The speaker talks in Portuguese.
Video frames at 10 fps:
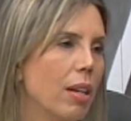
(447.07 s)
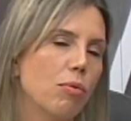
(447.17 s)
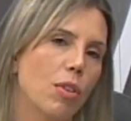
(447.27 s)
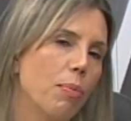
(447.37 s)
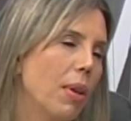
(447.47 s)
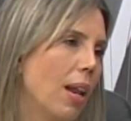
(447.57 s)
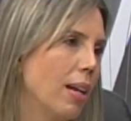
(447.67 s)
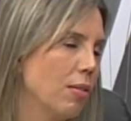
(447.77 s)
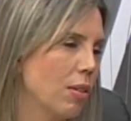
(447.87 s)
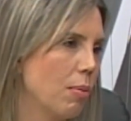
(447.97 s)
não só
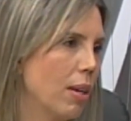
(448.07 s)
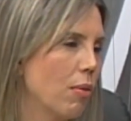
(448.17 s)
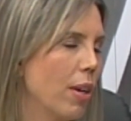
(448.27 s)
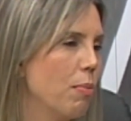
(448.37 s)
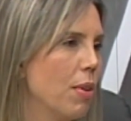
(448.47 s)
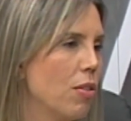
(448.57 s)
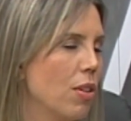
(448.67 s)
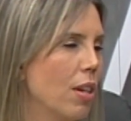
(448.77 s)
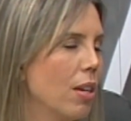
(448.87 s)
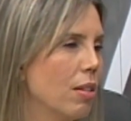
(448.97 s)
pilates, eu trabalho com
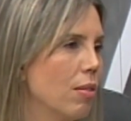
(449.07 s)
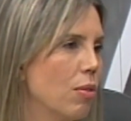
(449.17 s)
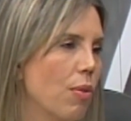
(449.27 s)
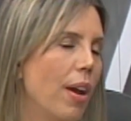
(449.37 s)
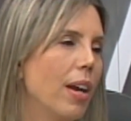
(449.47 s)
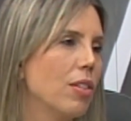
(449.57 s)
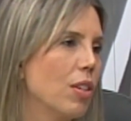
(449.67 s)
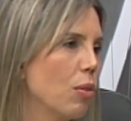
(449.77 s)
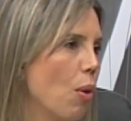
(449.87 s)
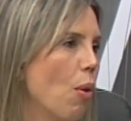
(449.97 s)
RPGs,
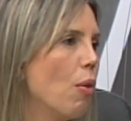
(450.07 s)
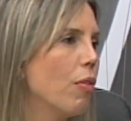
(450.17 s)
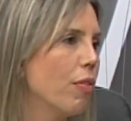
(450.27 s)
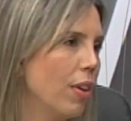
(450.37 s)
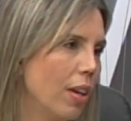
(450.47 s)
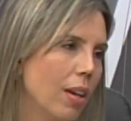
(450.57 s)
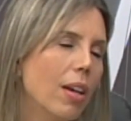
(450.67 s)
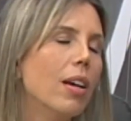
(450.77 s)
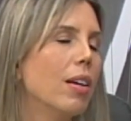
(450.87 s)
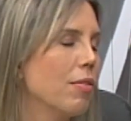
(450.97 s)
stretching, ah,
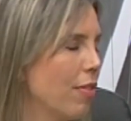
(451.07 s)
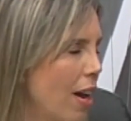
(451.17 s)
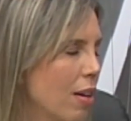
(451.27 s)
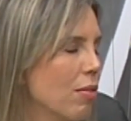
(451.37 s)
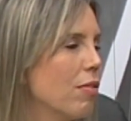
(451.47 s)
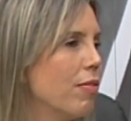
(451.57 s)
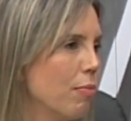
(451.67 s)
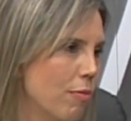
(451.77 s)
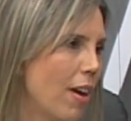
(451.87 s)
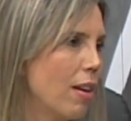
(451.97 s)
vários. vários.
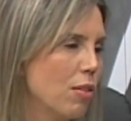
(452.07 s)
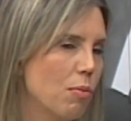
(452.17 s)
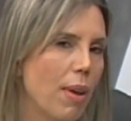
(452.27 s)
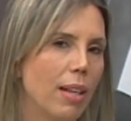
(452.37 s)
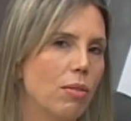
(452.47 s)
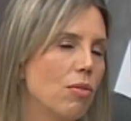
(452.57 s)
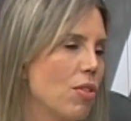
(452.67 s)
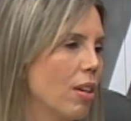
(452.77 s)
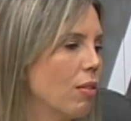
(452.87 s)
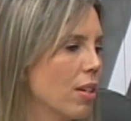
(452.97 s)
vários
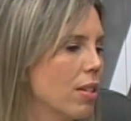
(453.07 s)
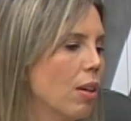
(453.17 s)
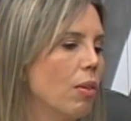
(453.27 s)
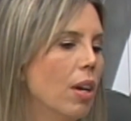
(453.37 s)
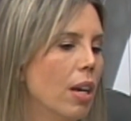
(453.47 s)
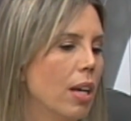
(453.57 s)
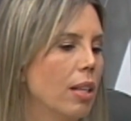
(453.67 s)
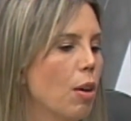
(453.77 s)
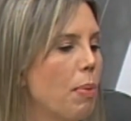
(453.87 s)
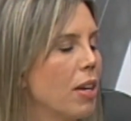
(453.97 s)
métodos de reeducação.
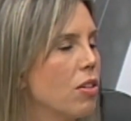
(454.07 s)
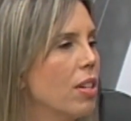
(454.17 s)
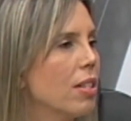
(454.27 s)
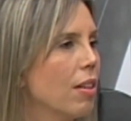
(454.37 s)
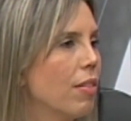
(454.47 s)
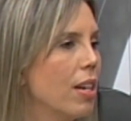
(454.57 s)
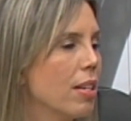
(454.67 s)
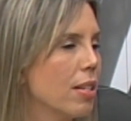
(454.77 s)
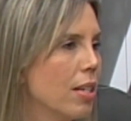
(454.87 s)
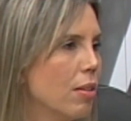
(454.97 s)
Então, a partir dessa
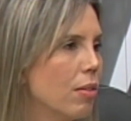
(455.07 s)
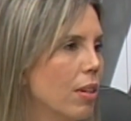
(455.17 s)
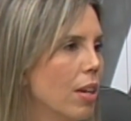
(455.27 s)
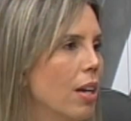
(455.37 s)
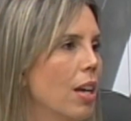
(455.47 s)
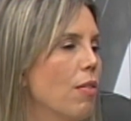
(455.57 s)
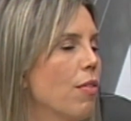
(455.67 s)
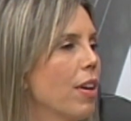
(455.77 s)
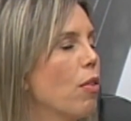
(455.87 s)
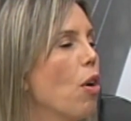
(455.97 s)
avaliação, eu
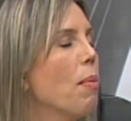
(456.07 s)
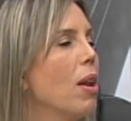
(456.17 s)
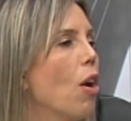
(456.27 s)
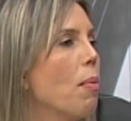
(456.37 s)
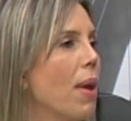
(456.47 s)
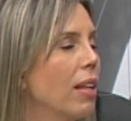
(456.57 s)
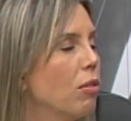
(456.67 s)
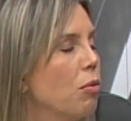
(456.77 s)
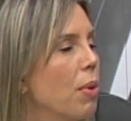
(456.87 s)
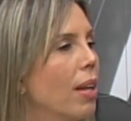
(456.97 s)
vou ver qual é o melhor
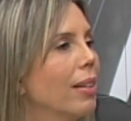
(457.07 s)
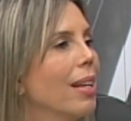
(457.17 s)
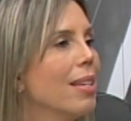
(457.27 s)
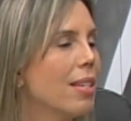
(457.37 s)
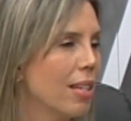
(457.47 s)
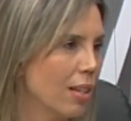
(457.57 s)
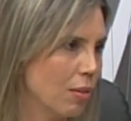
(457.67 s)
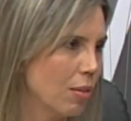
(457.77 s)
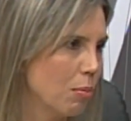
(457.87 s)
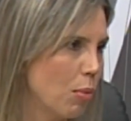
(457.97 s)
método para ela estar tá
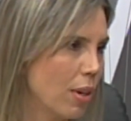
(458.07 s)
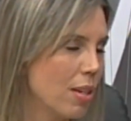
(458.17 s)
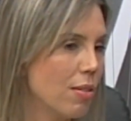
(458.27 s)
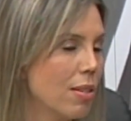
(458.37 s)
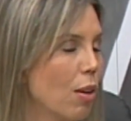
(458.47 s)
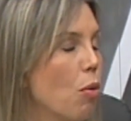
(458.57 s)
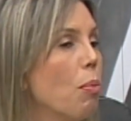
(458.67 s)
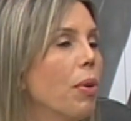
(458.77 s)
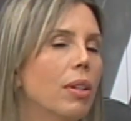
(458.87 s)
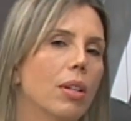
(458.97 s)
iniciando, porque às vezes está
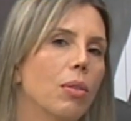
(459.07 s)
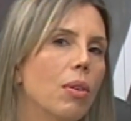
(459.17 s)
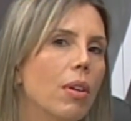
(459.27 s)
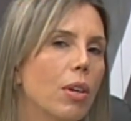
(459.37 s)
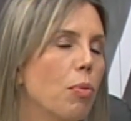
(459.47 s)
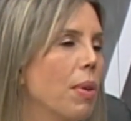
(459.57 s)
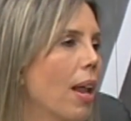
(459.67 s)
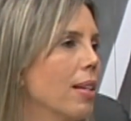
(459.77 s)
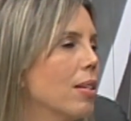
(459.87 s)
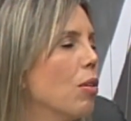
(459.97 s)
com muita dor e o
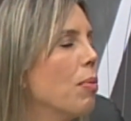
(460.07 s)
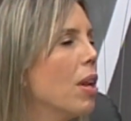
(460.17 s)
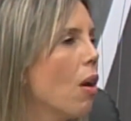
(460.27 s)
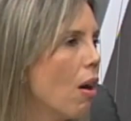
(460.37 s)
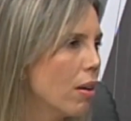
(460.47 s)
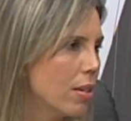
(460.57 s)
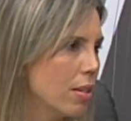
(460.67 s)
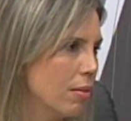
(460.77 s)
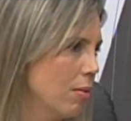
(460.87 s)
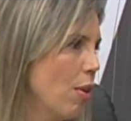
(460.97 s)
pilates não é o melhor,
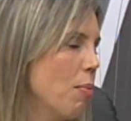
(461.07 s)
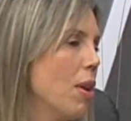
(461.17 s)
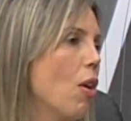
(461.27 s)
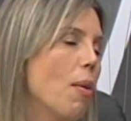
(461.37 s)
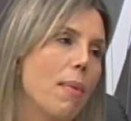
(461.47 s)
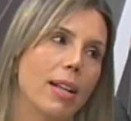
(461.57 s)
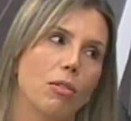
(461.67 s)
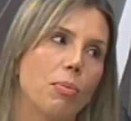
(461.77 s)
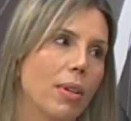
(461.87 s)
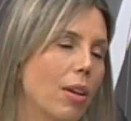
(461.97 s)
não é o melhor
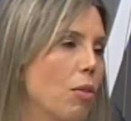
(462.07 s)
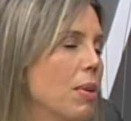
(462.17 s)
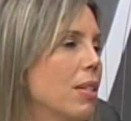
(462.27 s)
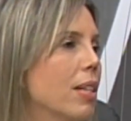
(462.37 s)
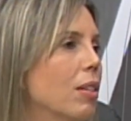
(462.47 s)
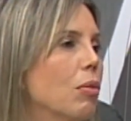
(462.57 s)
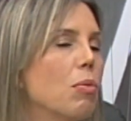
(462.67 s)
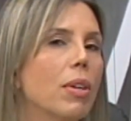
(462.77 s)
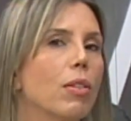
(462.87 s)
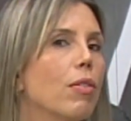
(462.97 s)
método para estar tá começando
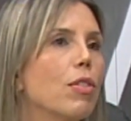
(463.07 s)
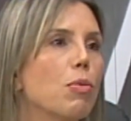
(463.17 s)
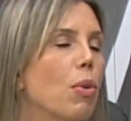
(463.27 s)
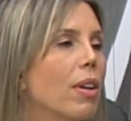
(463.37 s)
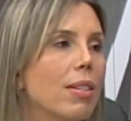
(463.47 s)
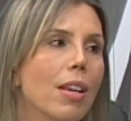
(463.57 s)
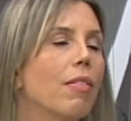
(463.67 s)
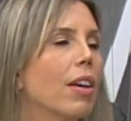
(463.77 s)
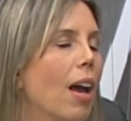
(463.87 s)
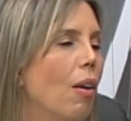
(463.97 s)
com a dor, vamos supor, na
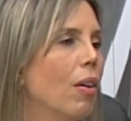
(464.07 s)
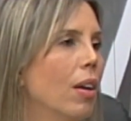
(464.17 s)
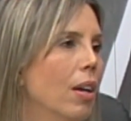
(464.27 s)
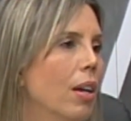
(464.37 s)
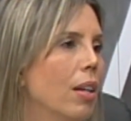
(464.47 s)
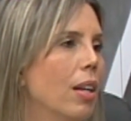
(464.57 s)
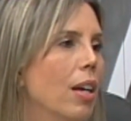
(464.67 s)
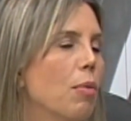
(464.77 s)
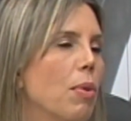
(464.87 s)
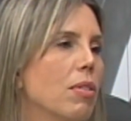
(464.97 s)
cervical. Isso.
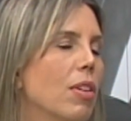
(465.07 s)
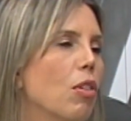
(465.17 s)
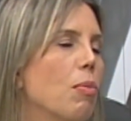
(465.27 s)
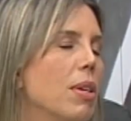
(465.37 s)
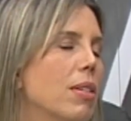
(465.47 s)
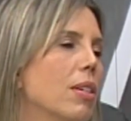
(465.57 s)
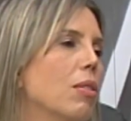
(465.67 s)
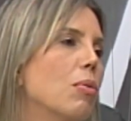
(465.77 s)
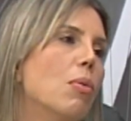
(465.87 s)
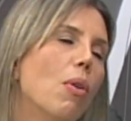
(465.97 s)
Né? Eu posso estar tá
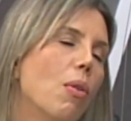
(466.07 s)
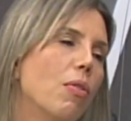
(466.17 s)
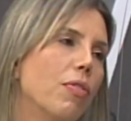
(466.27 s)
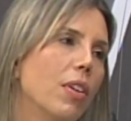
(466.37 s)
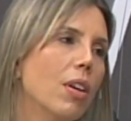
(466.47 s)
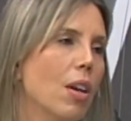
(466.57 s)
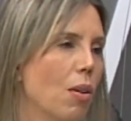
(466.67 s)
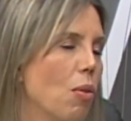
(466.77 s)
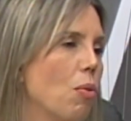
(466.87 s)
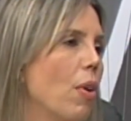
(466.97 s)
começando com rolfing
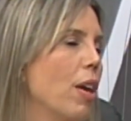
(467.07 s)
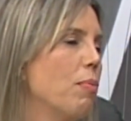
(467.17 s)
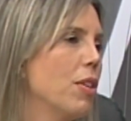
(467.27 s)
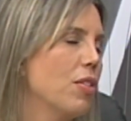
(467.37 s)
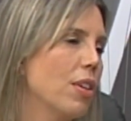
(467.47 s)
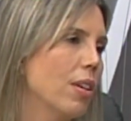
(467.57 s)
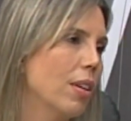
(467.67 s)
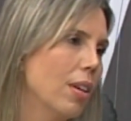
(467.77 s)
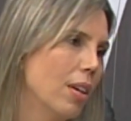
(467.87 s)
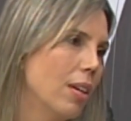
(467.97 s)
ou com RPG,
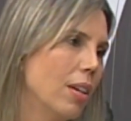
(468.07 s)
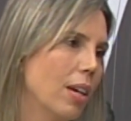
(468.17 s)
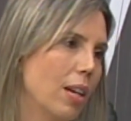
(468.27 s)
né?